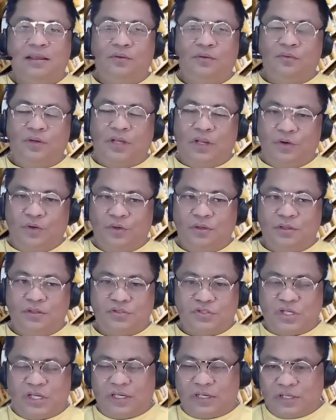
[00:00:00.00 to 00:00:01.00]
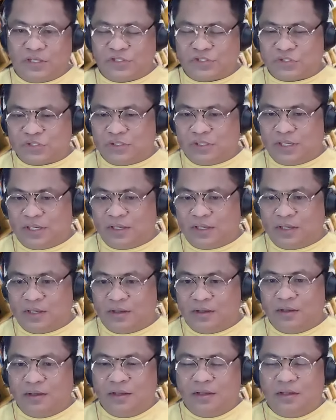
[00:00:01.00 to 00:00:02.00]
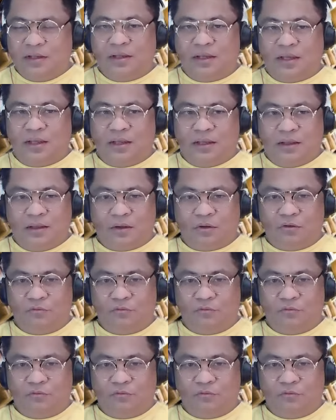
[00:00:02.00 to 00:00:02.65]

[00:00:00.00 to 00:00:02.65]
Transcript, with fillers: yung ganun, series na uh,